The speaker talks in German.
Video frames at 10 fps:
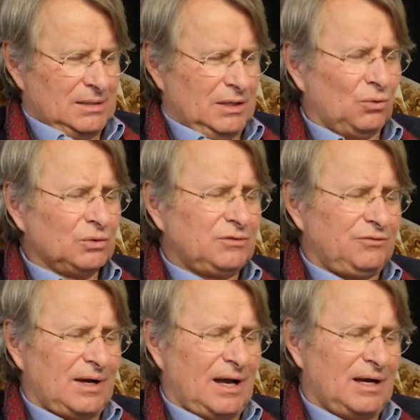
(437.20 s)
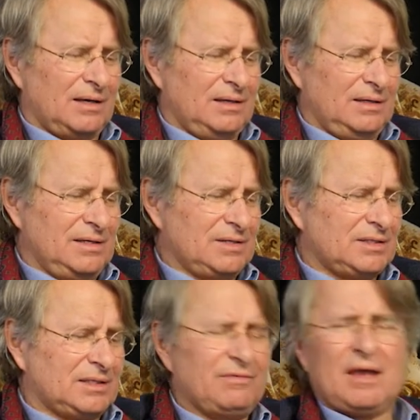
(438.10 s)
Die Grundfrage
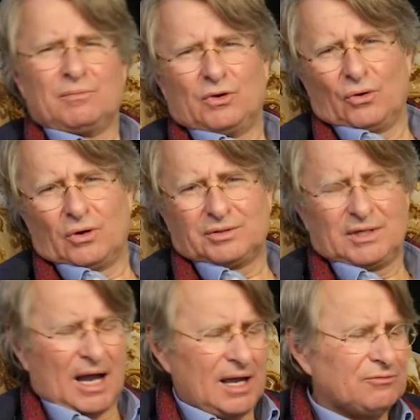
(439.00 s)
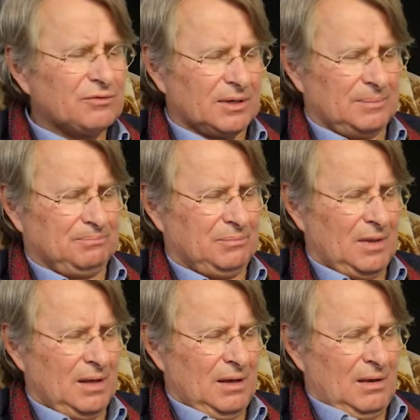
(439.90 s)
ist, wem gehört die Eifel?
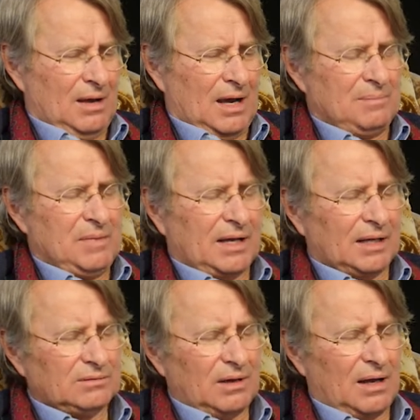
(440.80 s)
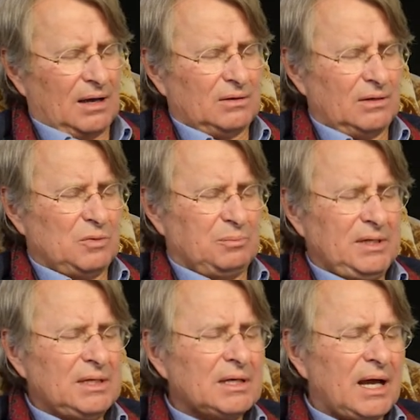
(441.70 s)
Ein bekannter Aachener
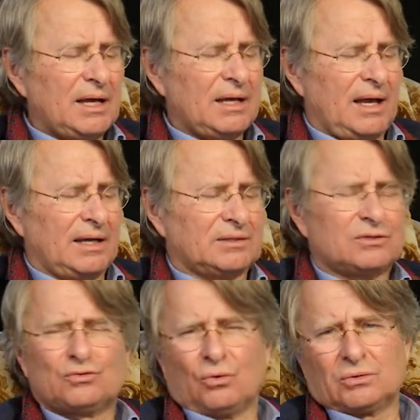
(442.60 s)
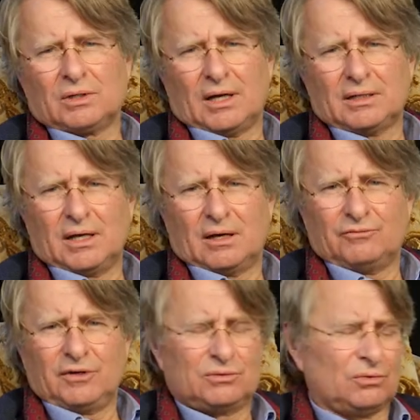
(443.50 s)
Immobilienhai hängt tot an der
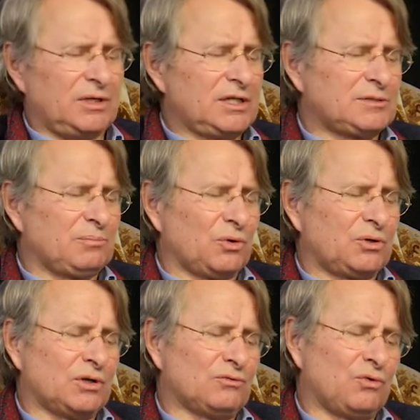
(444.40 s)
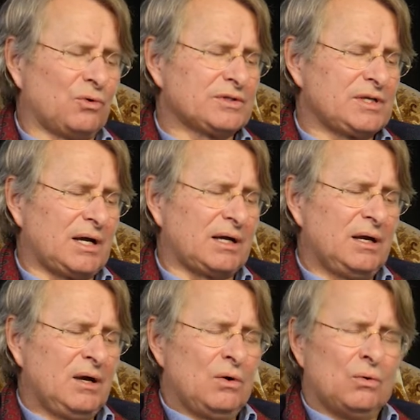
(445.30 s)
Fiktonelsbrücke in Vogelsang
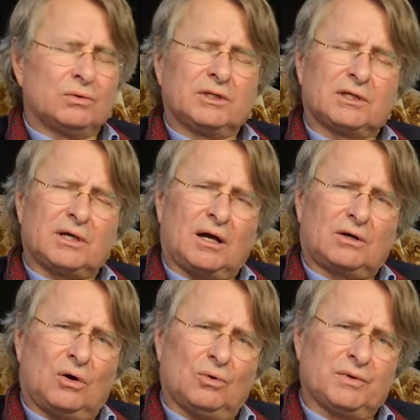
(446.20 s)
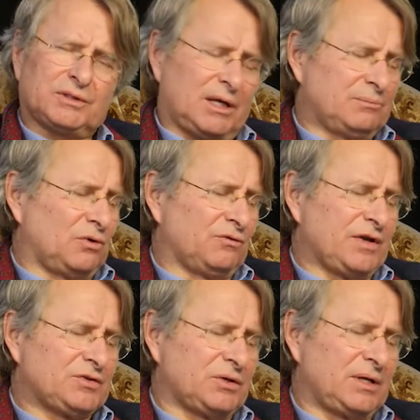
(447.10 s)
und in Krakau wird ein
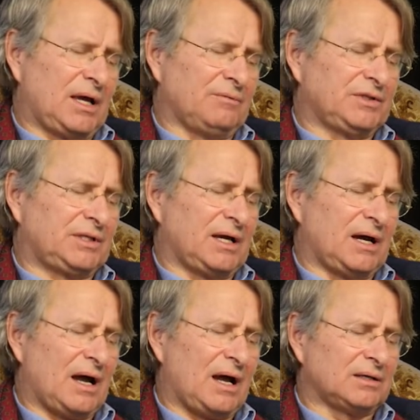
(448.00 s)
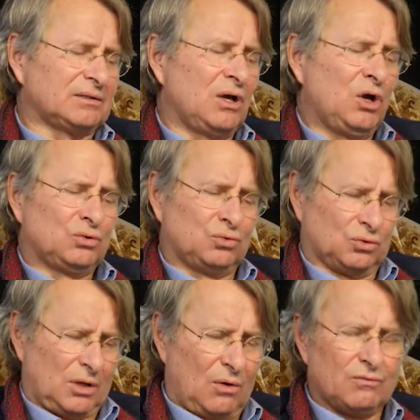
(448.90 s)
Professor der RWTH Aachen
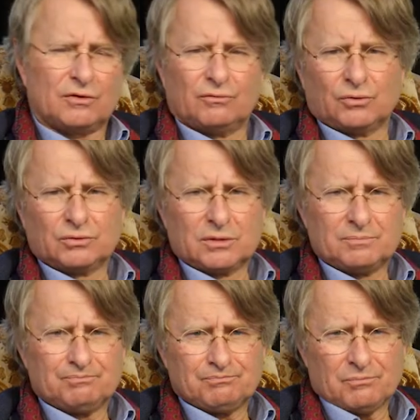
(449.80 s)
tot aufgefunden.